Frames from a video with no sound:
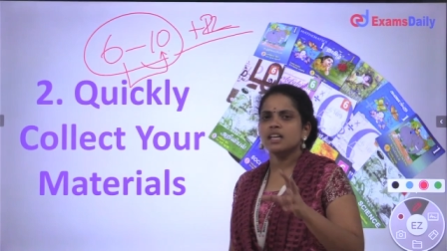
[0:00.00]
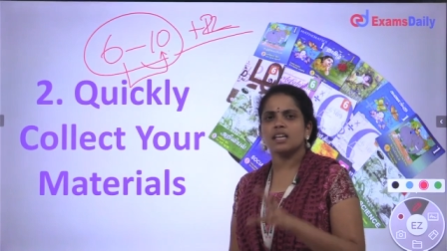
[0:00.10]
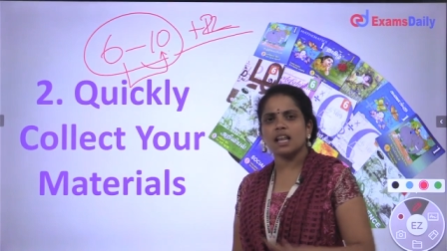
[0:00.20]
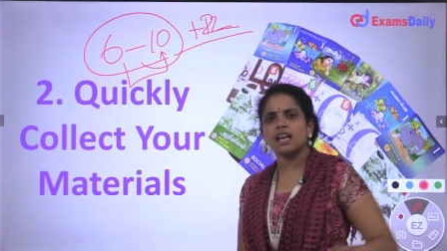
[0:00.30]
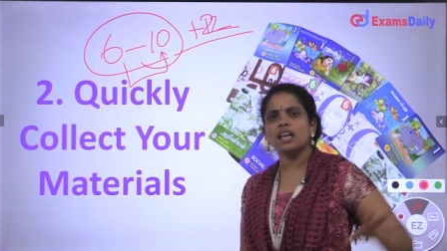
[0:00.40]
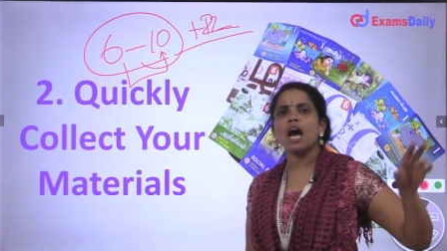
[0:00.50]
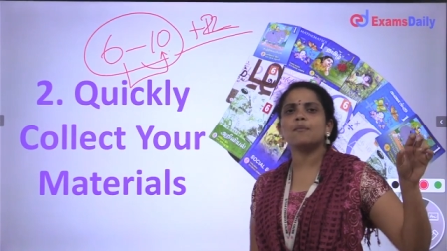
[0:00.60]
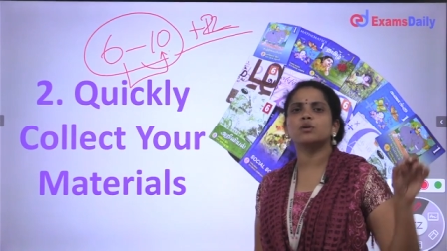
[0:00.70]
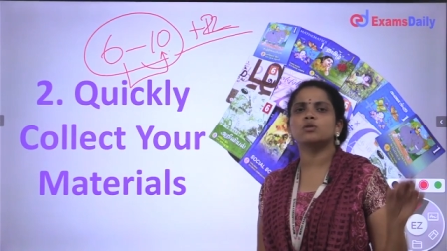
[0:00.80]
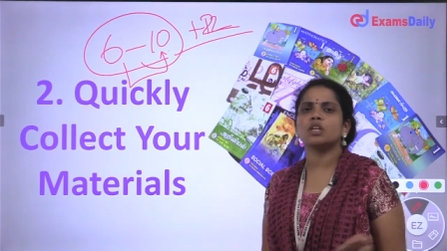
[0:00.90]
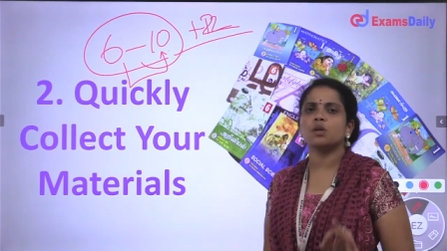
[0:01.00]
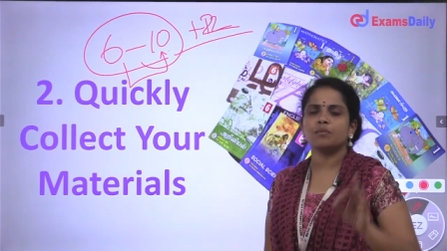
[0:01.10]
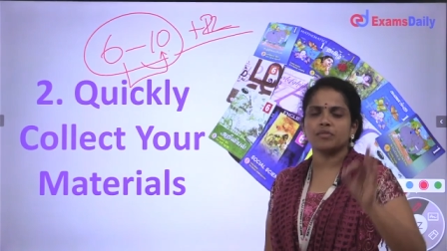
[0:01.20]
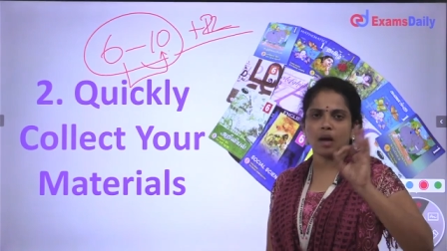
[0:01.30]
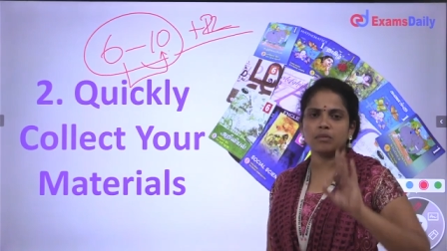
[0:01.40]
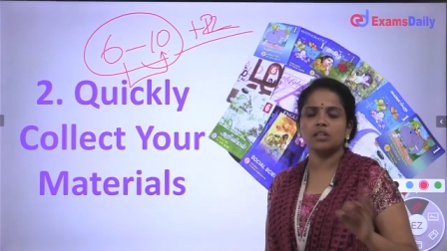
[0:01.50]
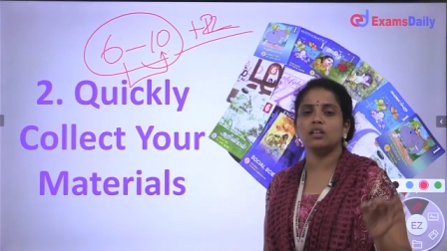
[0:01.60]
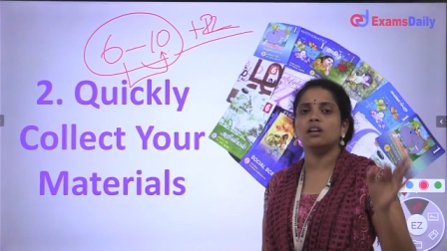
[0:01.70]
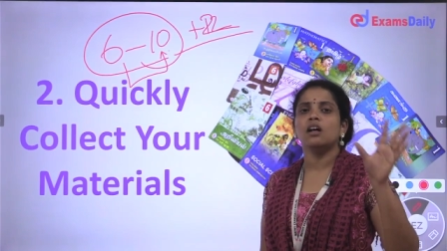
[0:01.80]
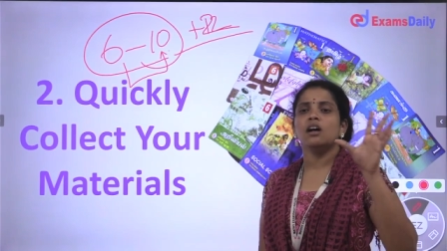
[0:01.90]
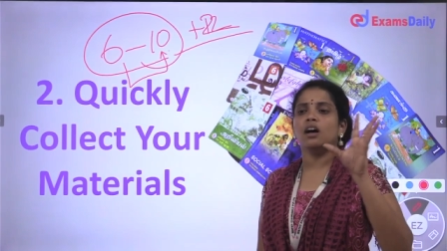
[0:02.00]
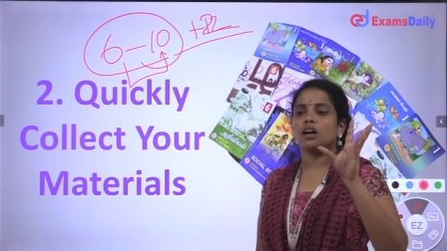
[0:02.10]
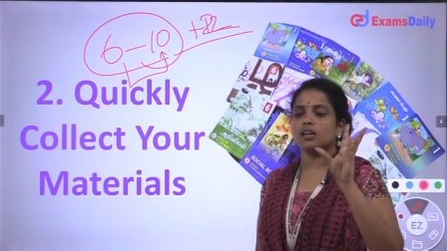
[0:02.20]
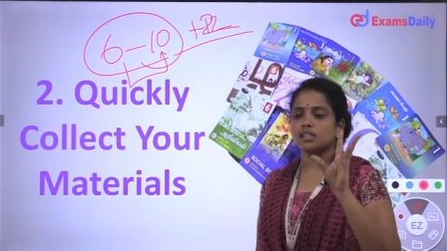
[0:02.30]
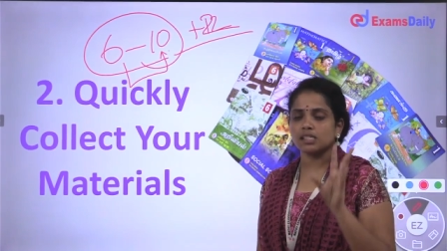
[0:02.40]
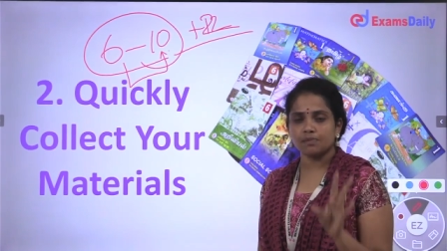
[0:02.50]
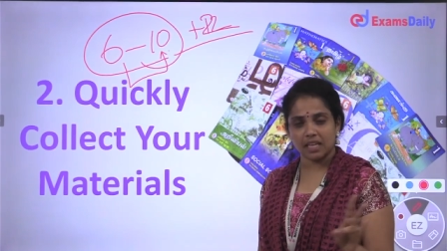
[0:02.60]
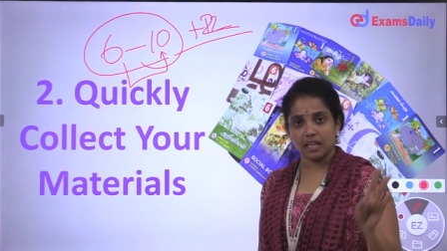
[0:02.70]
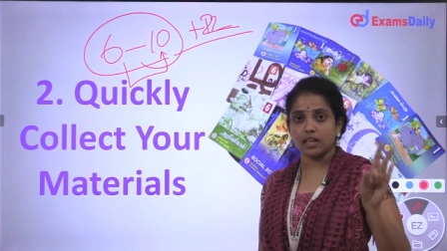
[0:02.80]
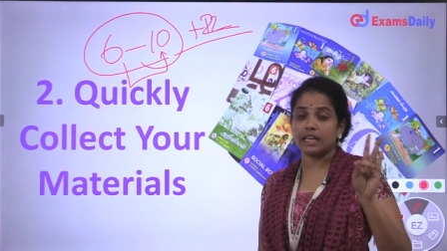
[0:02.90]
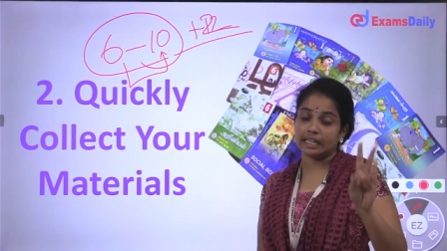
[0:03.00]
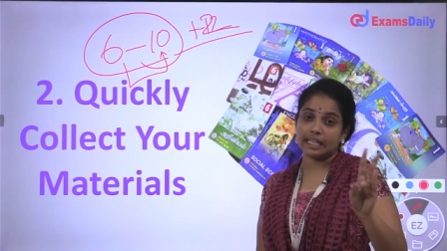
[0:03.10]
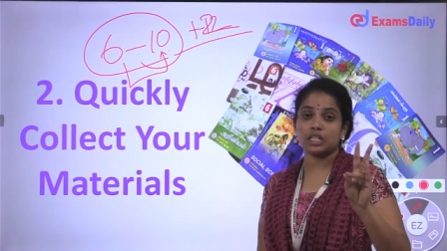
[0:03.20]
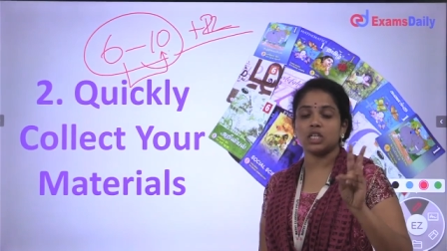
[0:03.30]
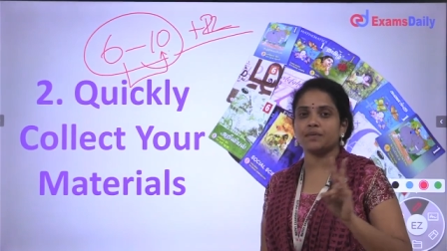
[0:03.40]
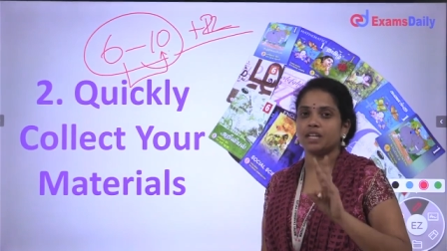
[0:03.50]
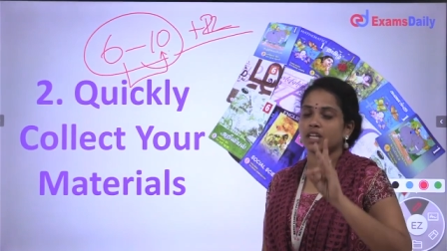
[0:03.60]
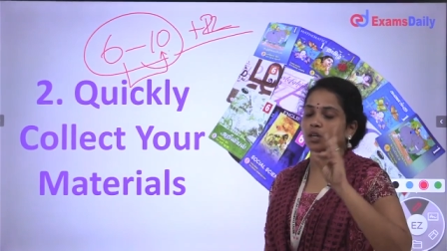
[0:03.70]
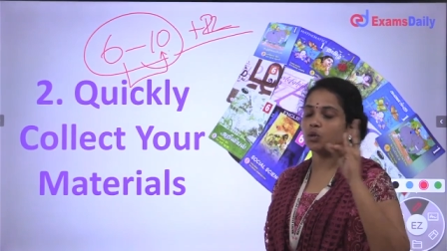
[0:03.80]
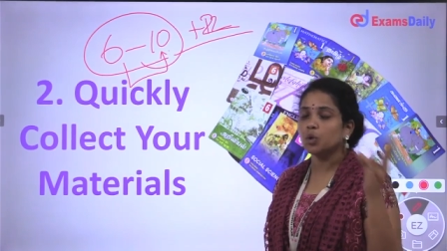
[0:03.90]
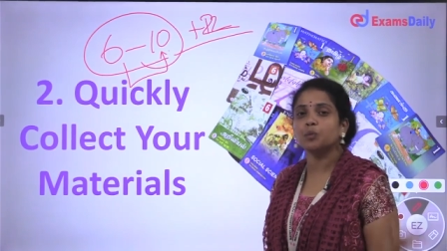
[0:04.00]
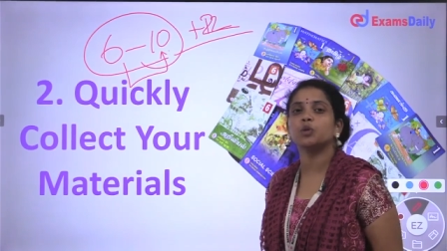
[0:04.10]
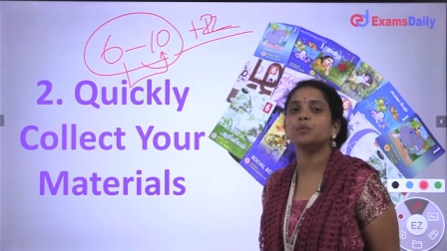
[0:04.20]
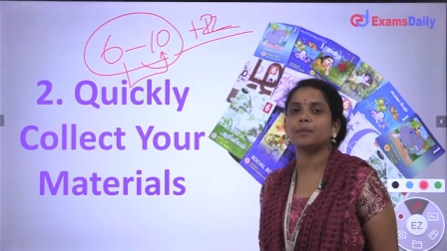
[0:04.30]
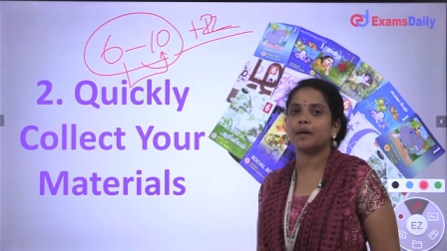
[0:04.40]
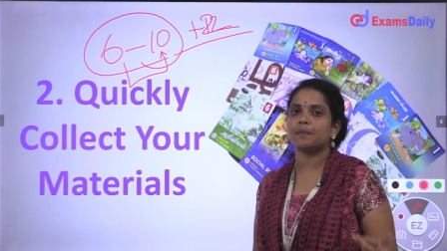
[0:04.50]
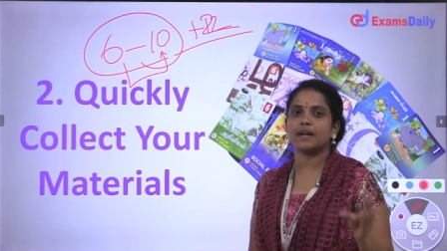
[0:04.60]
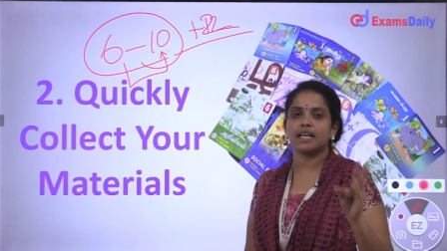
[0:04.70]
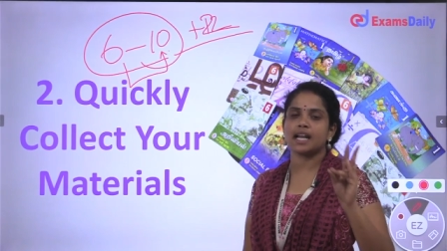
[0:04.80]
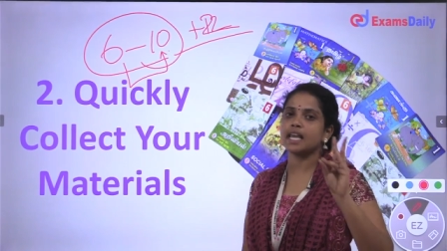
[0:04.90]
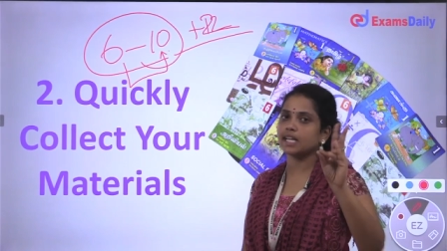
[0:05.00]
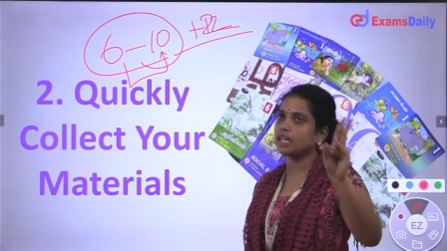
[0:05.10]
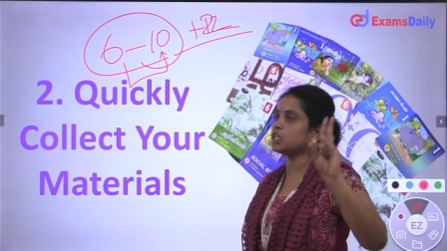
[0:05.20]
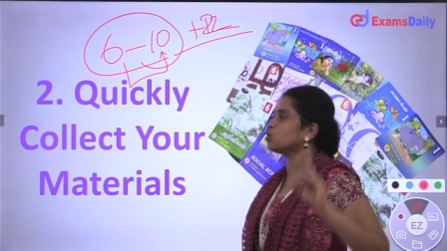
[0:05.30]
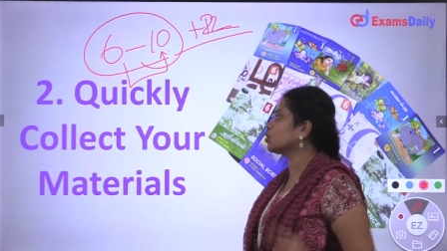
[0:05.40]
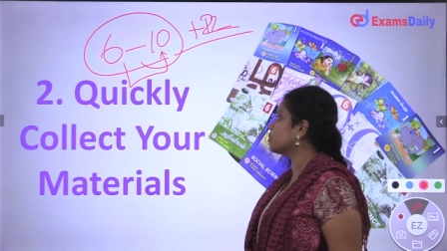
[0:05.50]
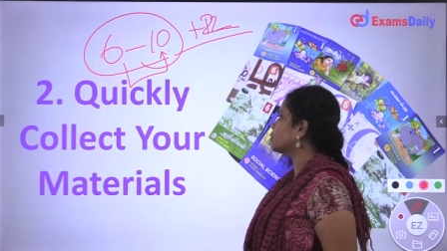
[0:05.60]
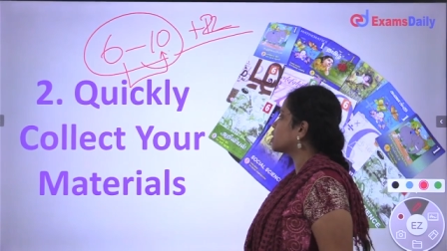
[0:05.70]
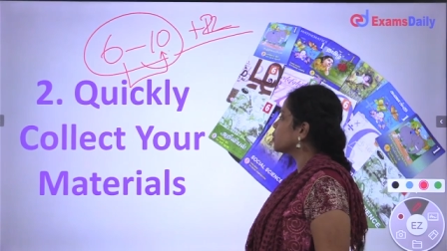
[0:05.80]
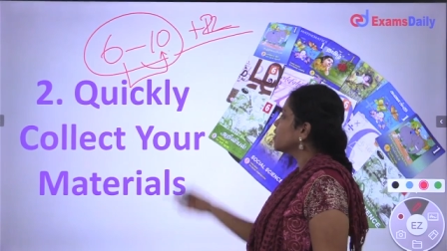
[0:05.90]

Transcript: எல்லா புக்ஸையும் தமிழ் இங்கிலீஷ் ஈவன் நீங்கள் குரூப் டூ ப்ரிப்பேர் பண்ணிங்கன்னா இங்கிலீஷும் ரொம்ப முக்கியம்